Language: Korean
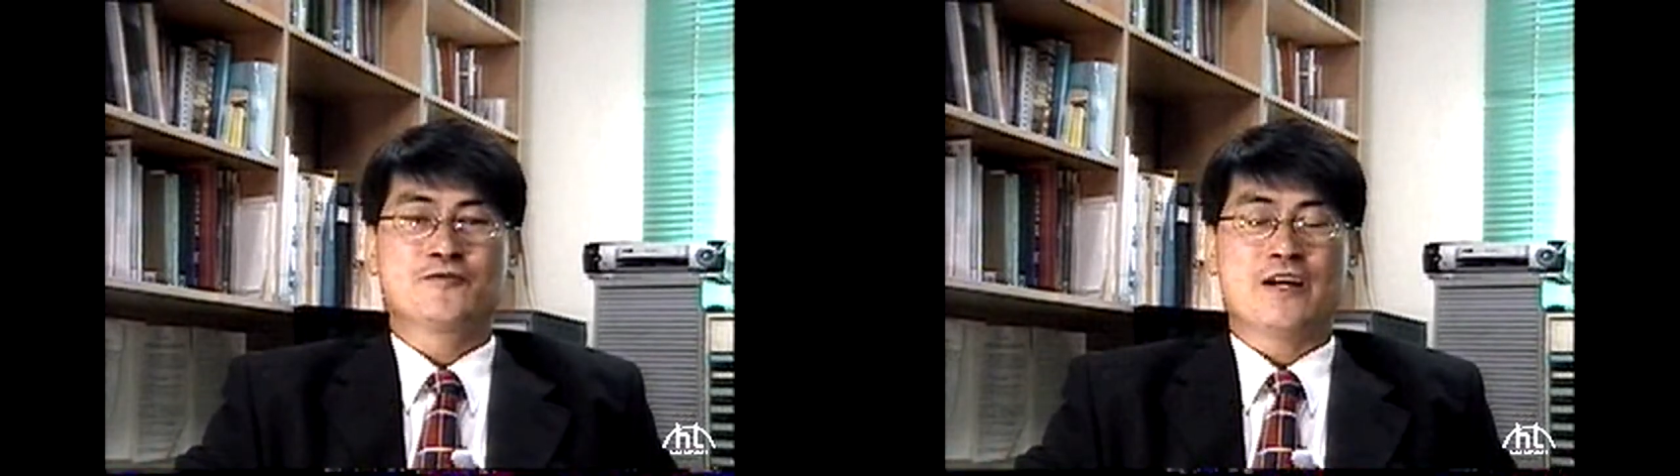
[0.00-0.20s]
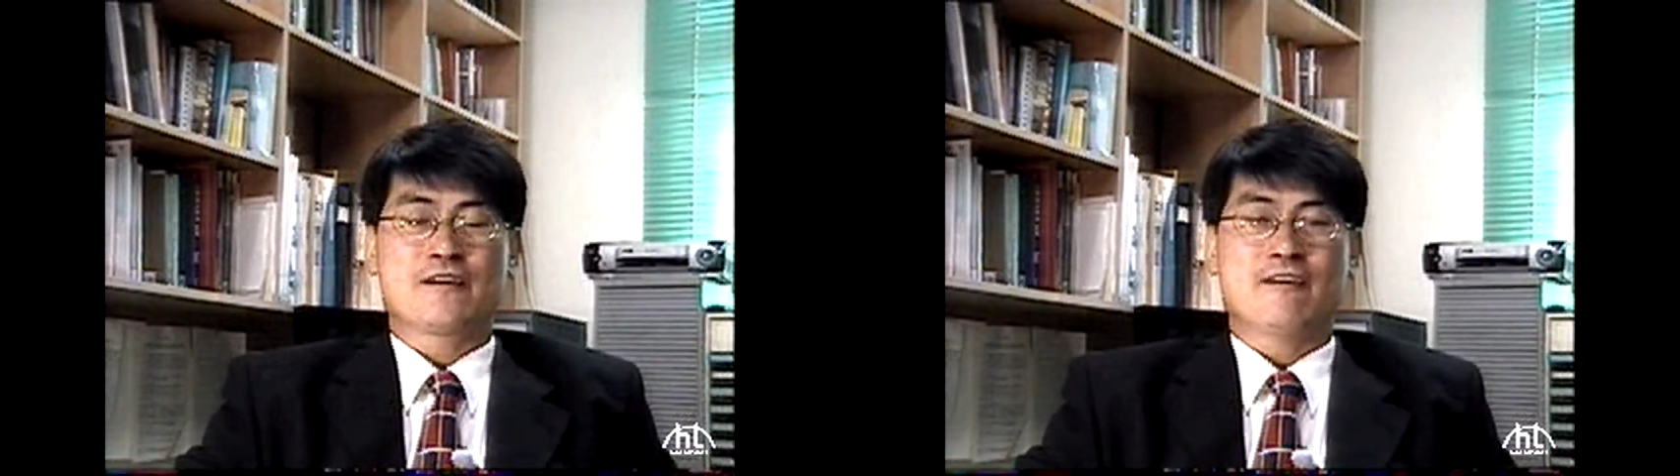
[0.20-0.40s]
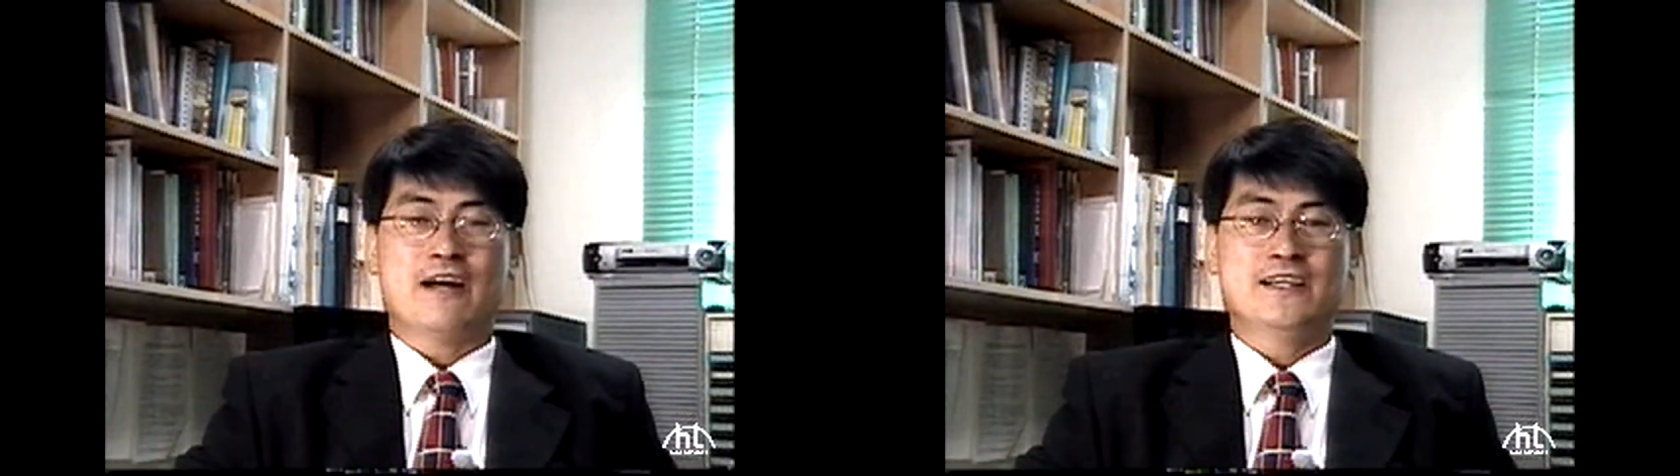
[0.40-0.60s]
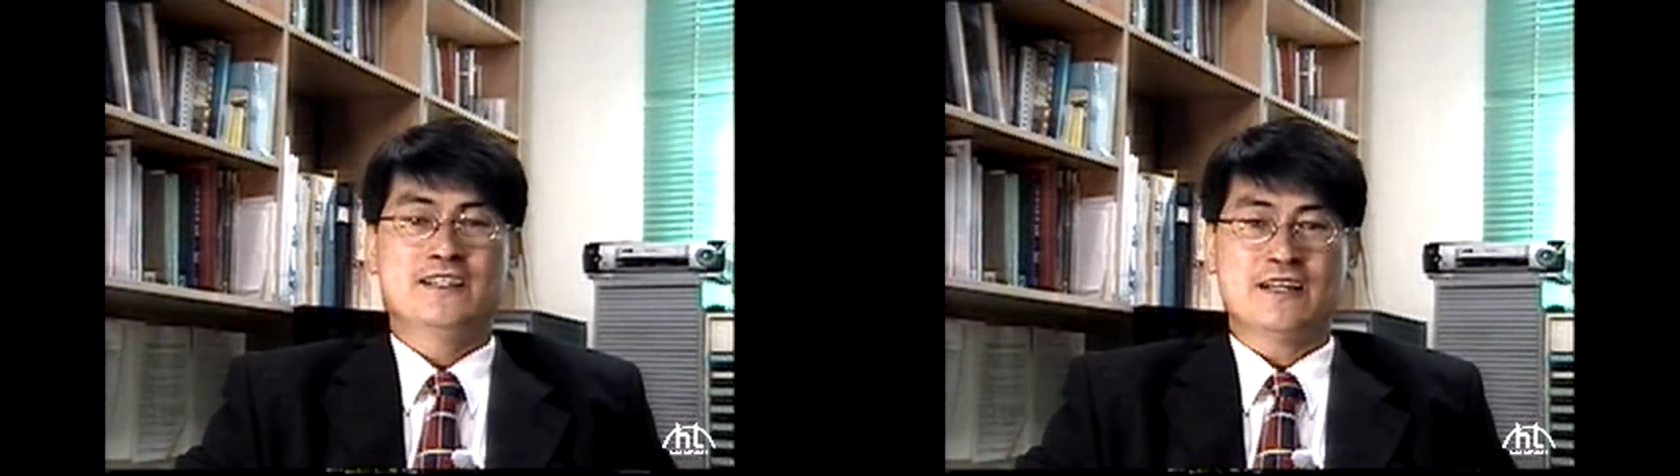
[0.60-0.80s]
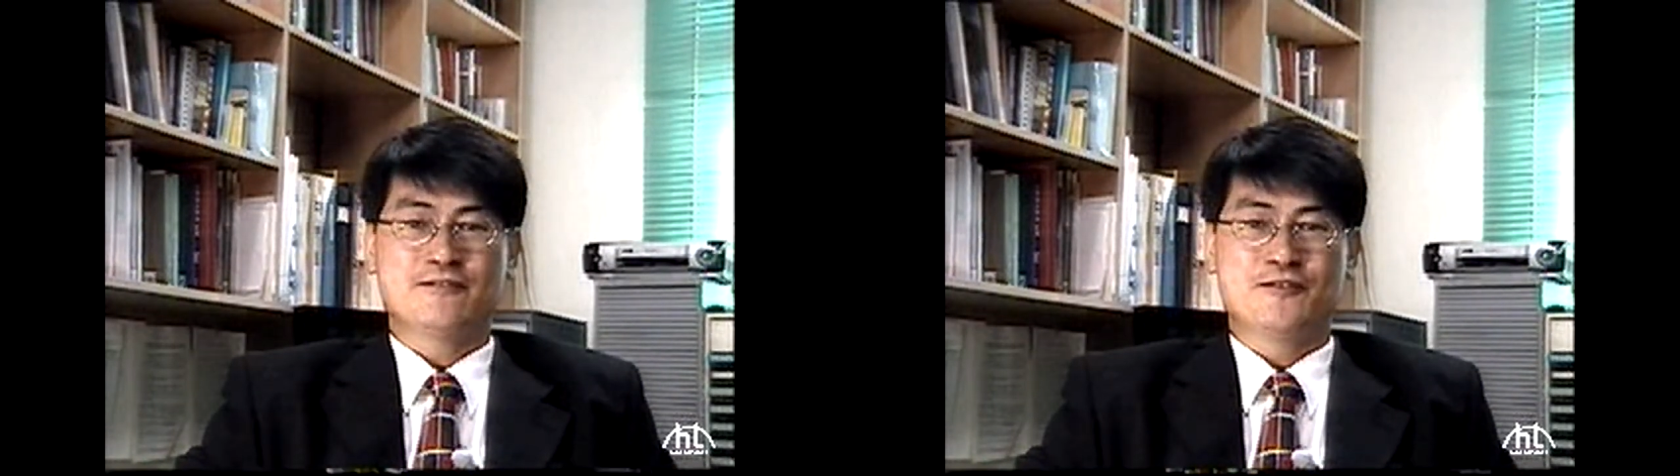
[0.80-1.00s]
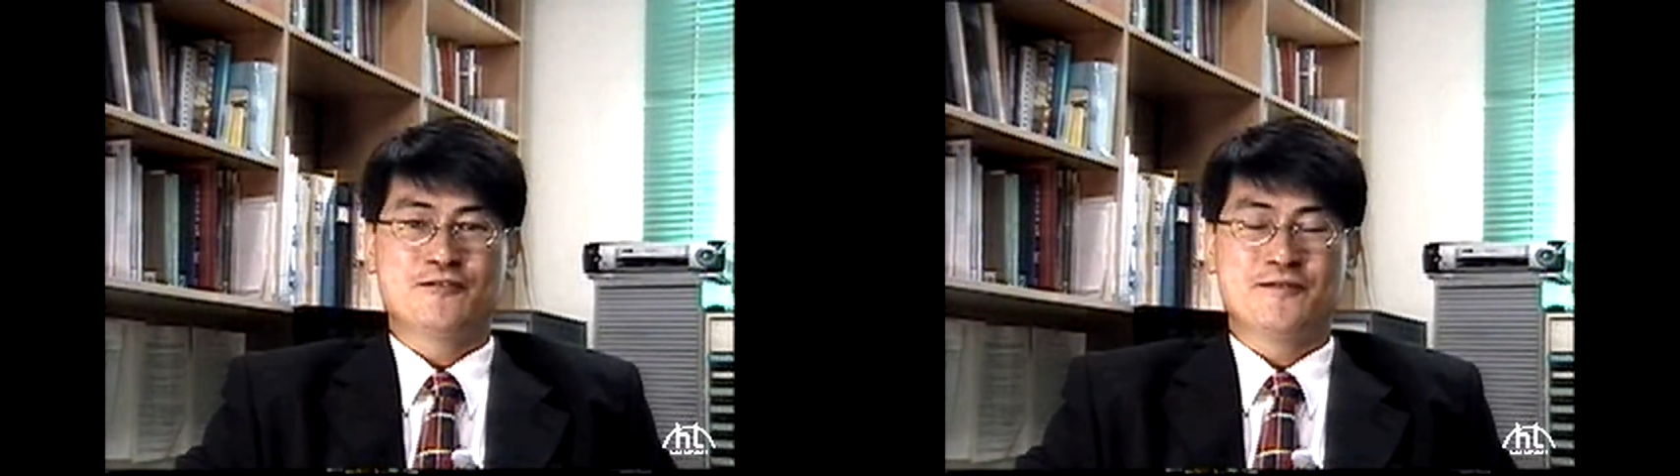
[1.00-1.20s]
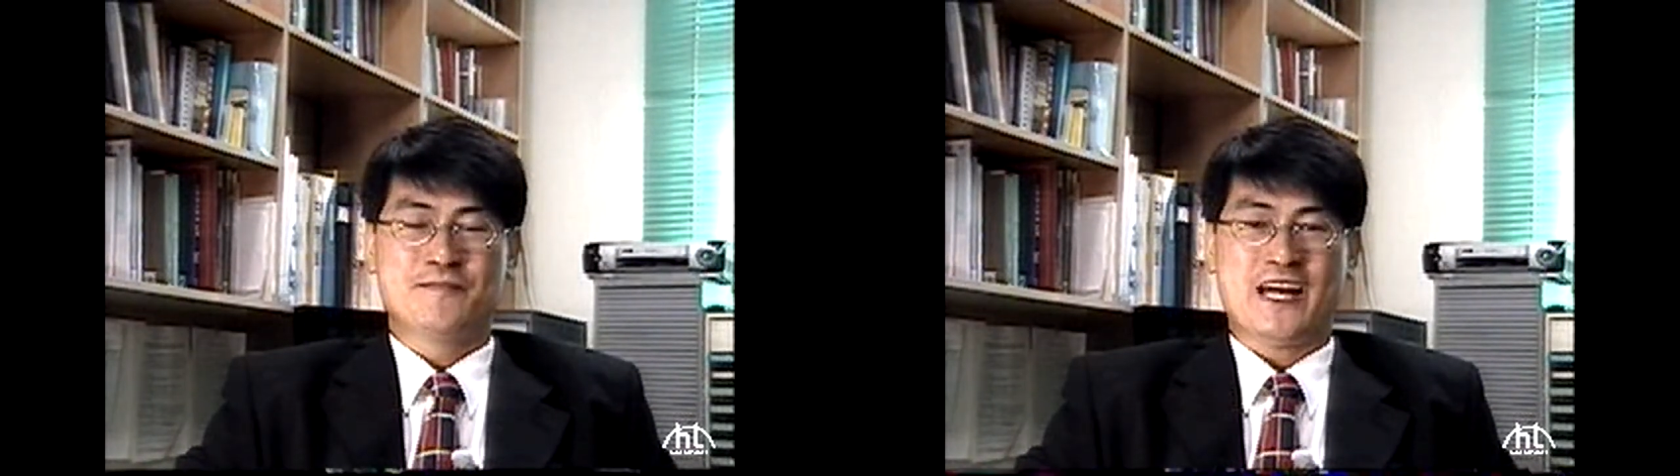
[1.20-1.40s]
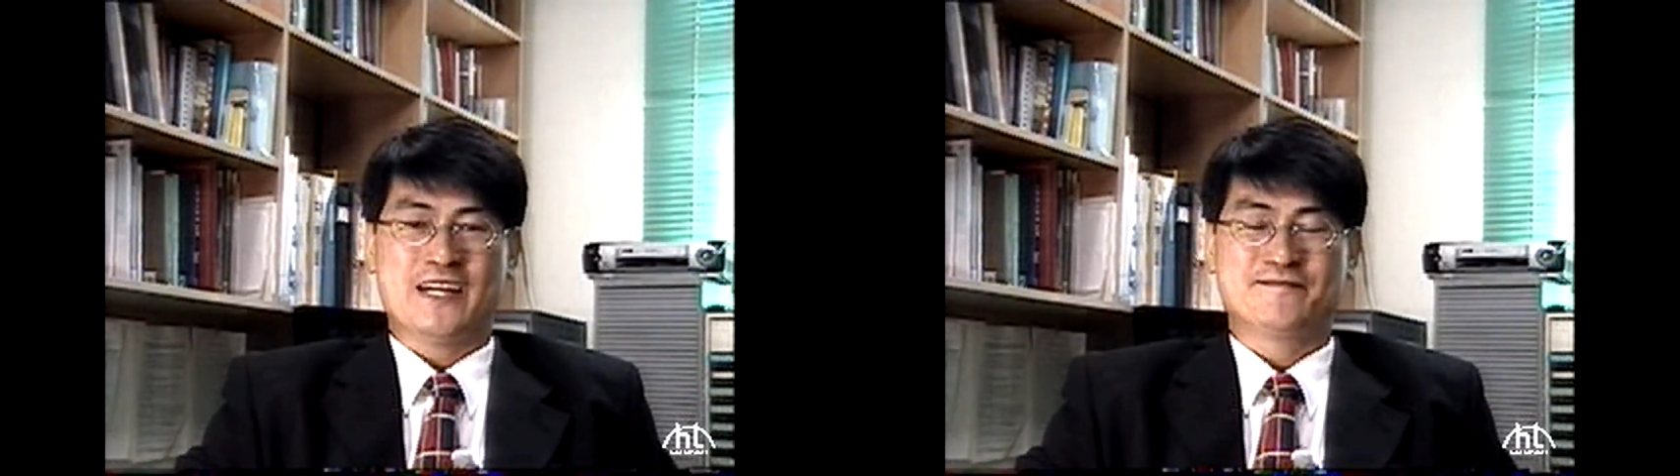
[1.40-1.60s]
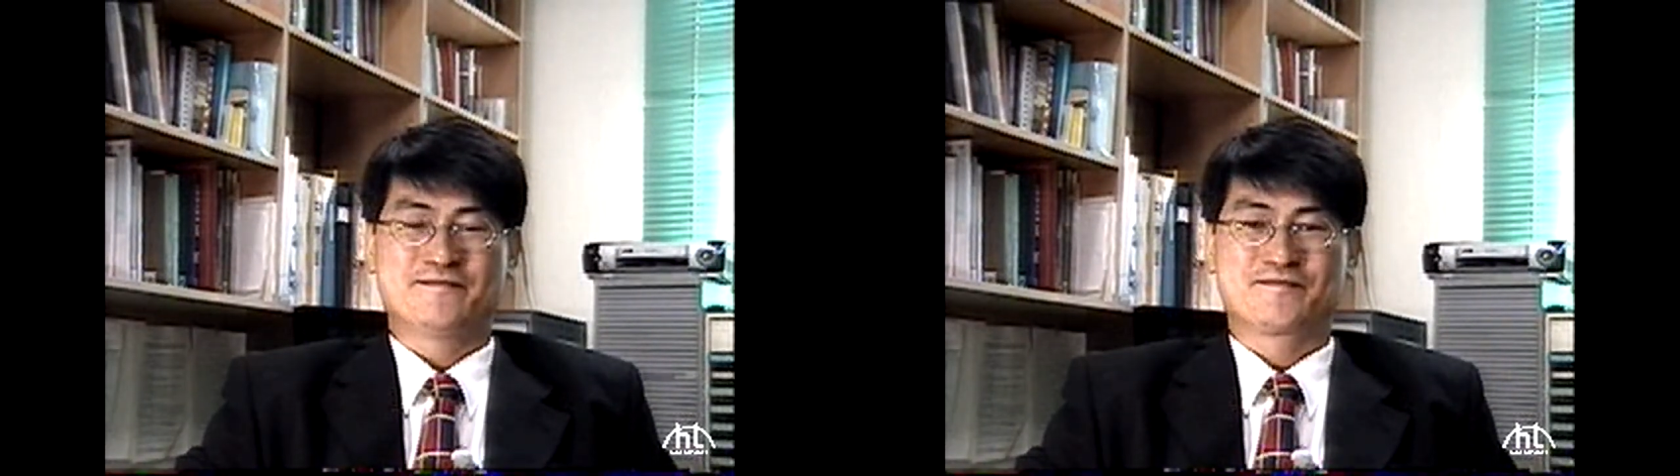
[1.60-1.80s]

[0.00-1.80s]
수학과 이상구 교수입니다